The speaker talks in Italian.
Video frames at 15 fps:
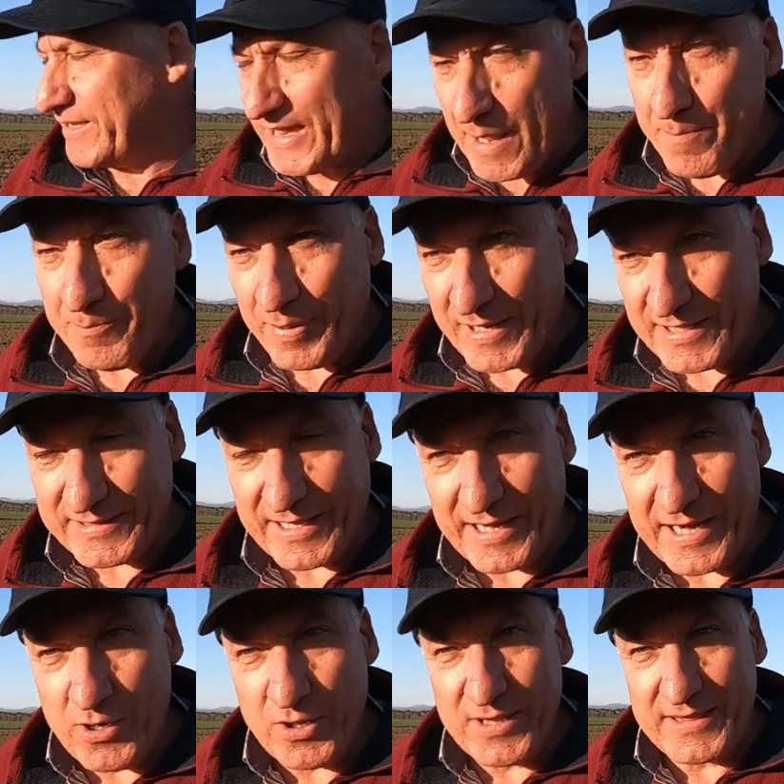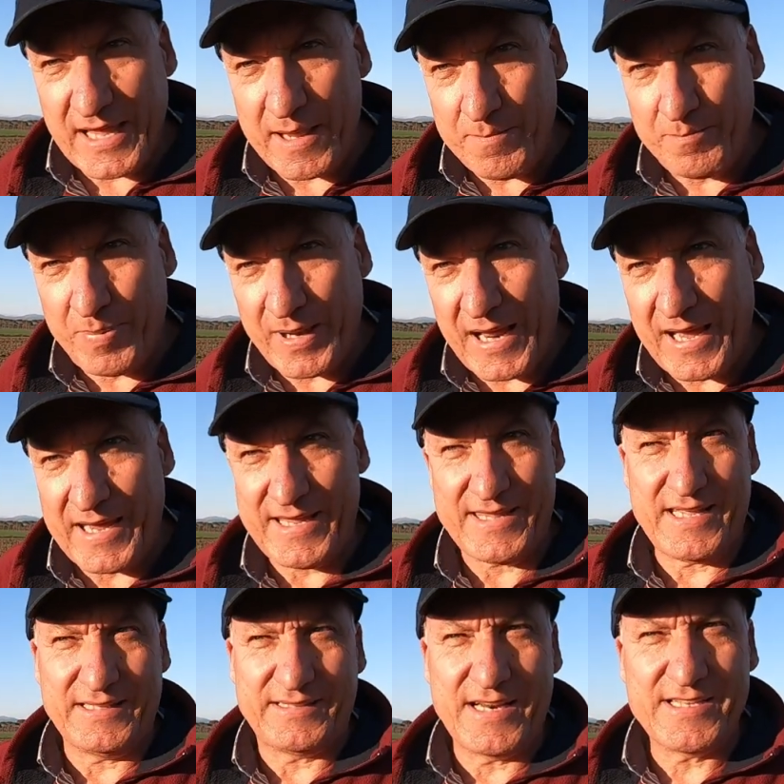di tempera, terreno in tempera e
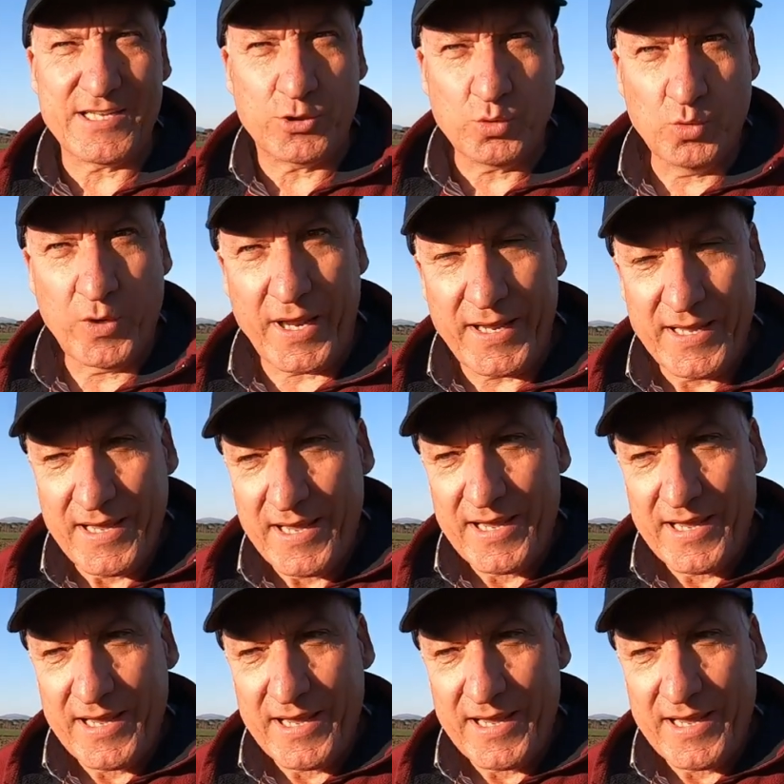di attrezzature